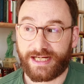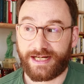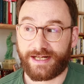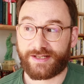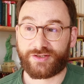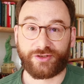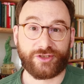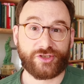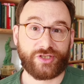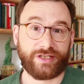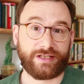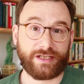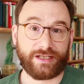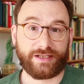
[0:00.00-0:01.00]
Als
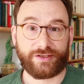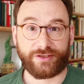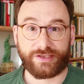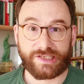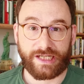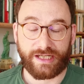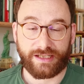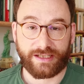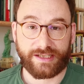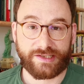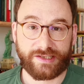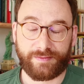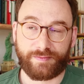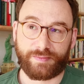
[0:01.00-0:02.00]
Deutschlehrer kann ich euch sagen,
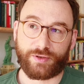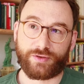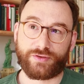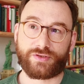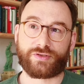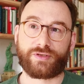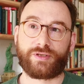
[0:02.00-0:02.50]
es gibt bei uns